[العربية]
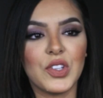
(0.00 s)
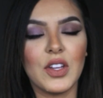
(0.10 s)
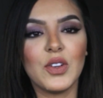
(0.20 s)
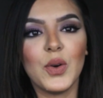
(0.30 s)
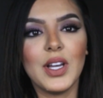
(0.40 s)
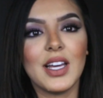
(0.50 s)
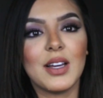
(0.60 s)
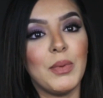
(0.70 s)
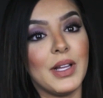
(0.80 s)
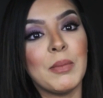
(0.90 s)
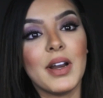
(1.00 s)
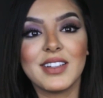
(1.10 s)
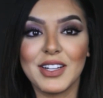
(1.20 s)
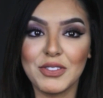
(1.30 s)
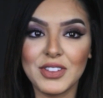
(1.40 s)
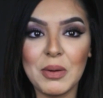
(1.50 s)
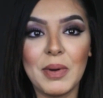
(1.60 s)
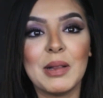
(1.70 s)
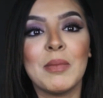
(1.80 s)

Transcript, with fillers: واش غادي نقول لك بعد مرات كنفطر بعد